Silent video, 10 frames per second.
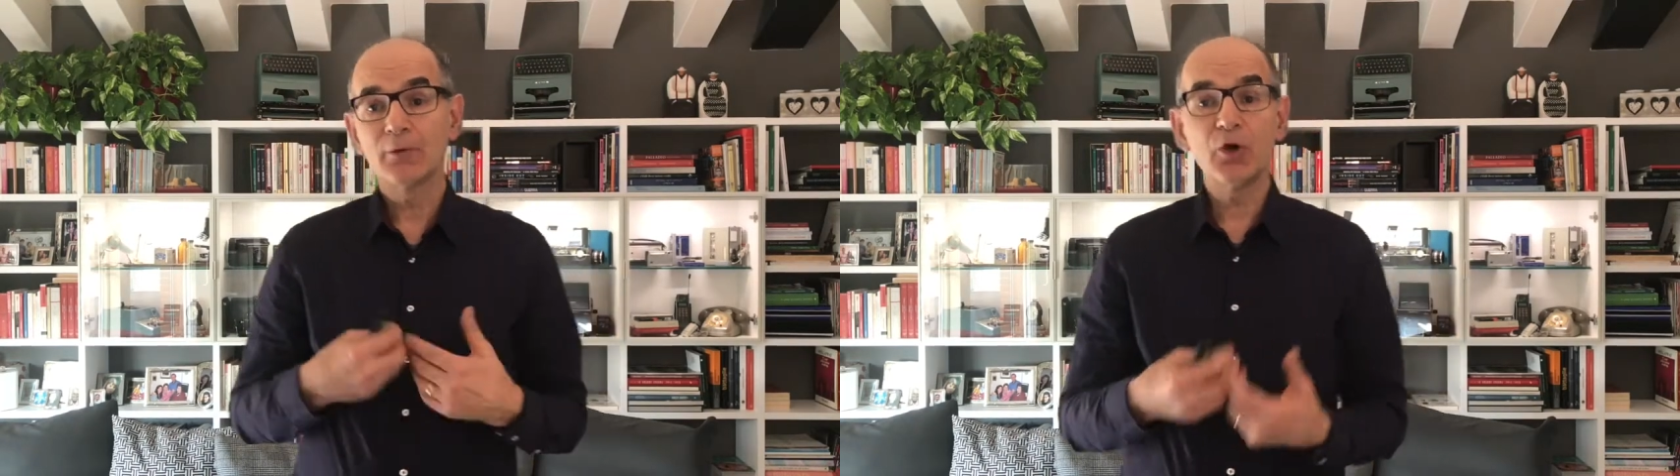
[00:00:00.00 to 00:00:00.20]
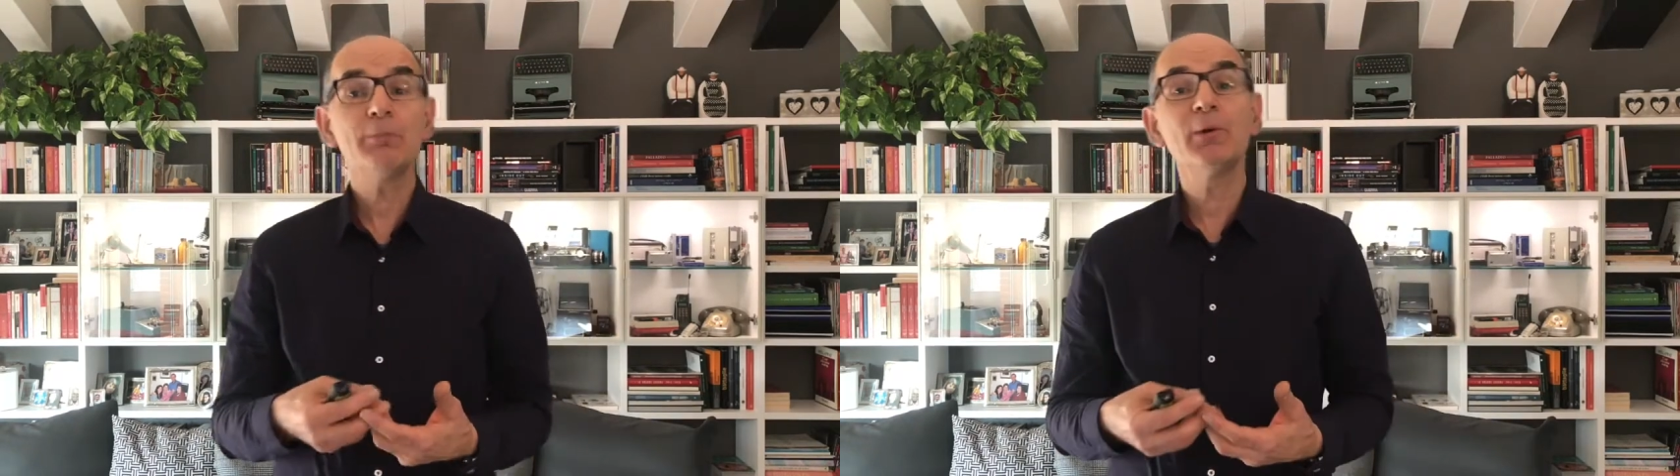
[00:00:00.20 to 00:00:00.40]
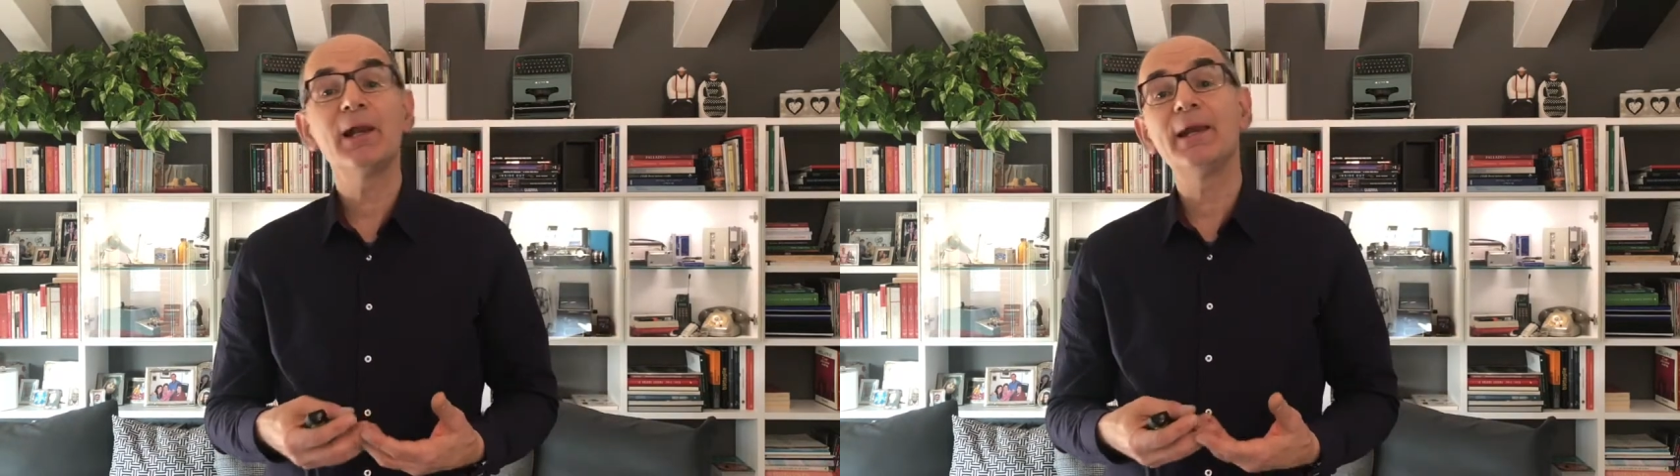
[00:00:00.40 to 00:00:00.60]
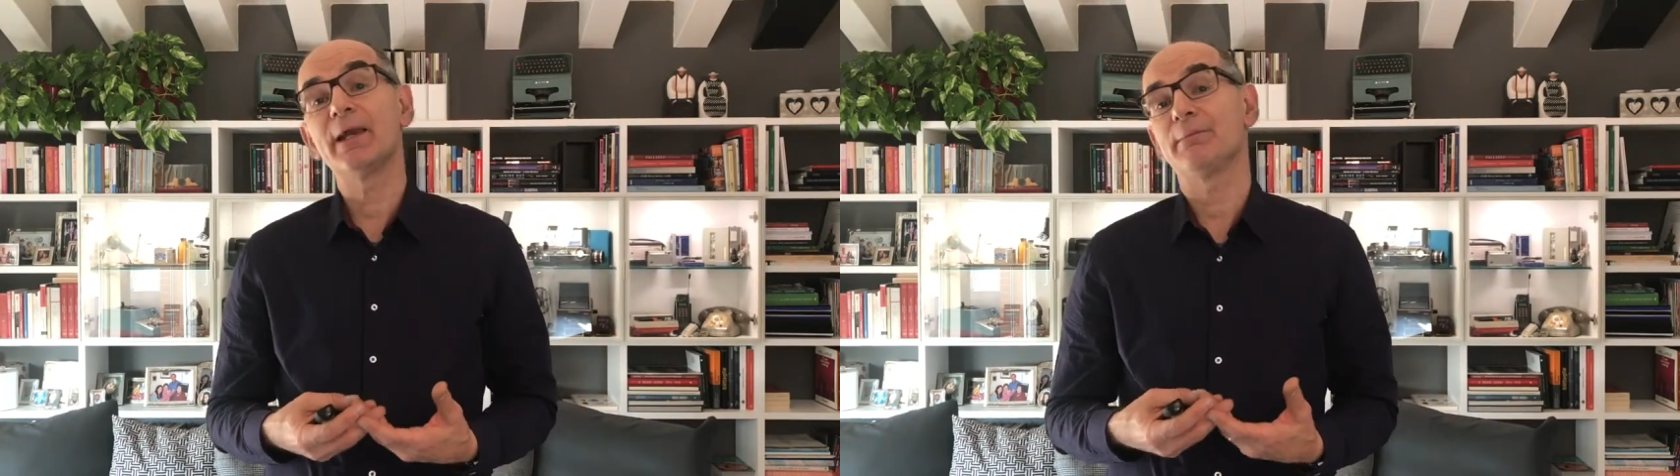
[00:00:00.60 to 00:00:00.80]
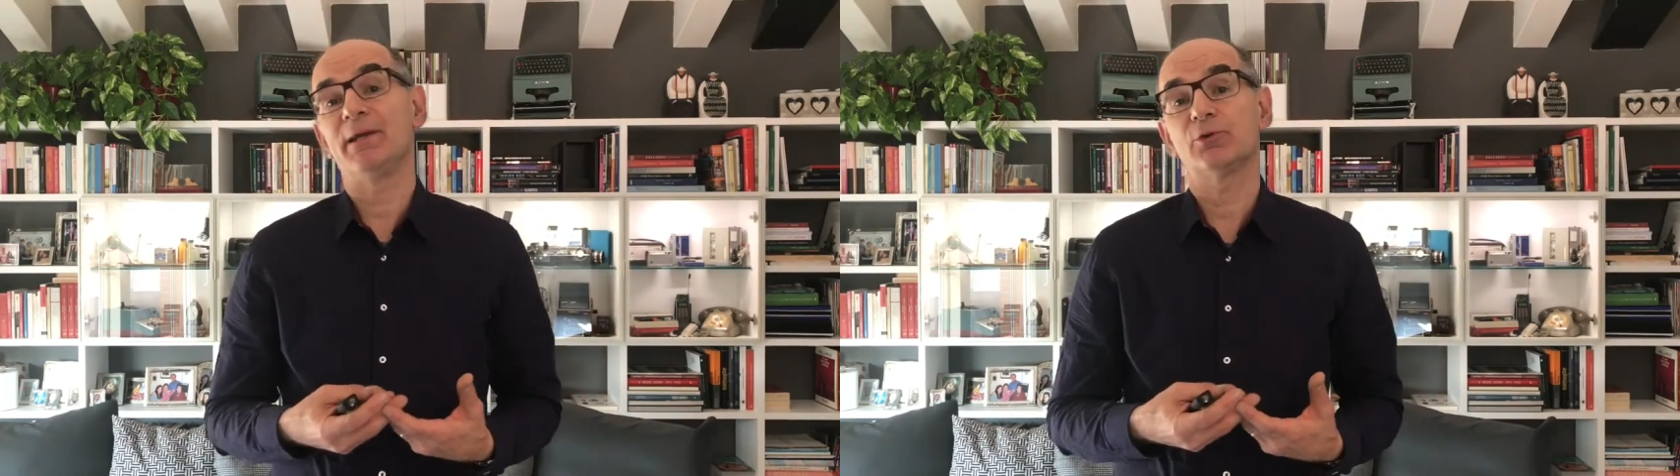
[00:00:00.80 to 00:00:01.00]
Dopo
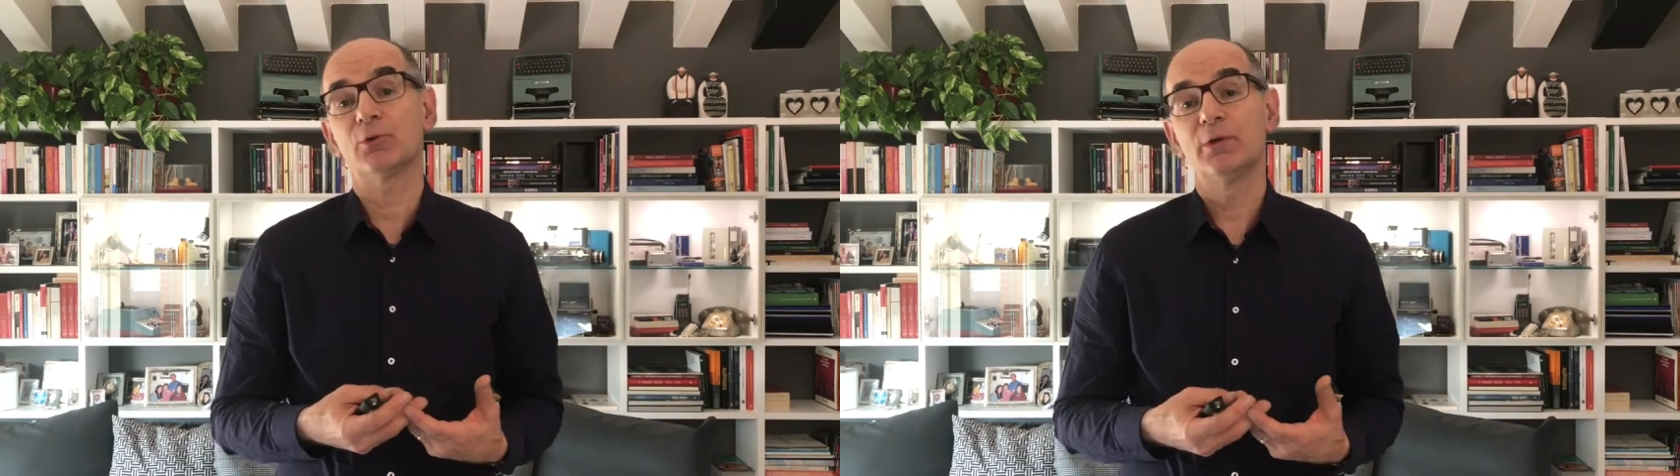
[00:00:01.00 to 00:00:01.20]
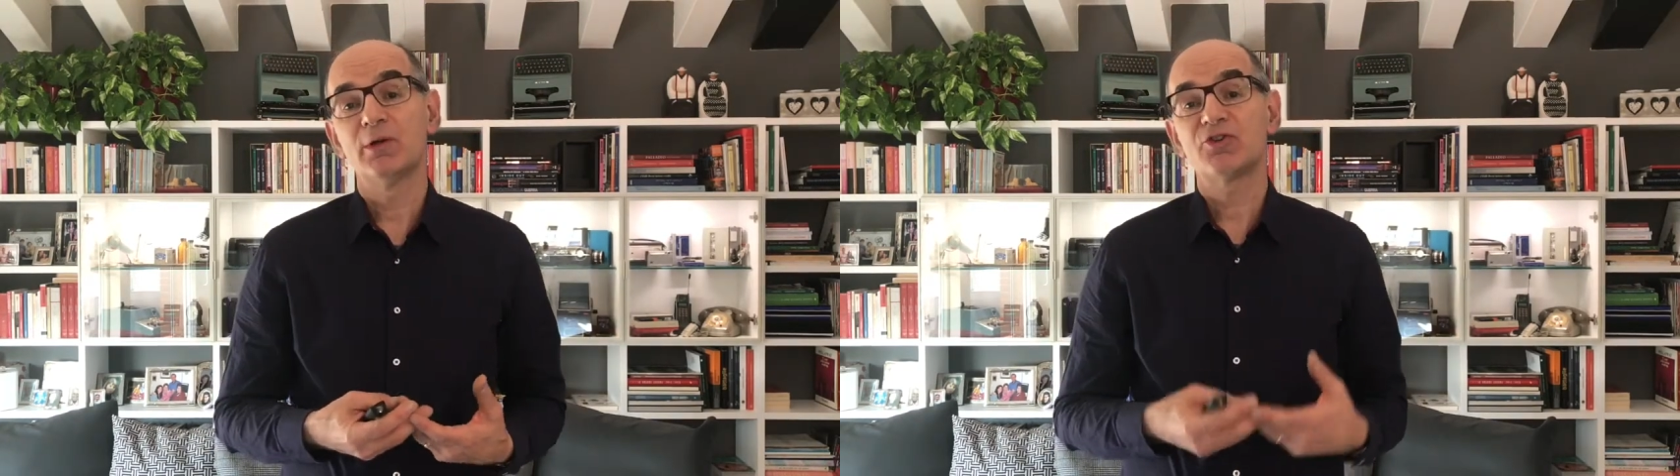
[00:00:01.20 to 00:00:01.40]
l'allenamento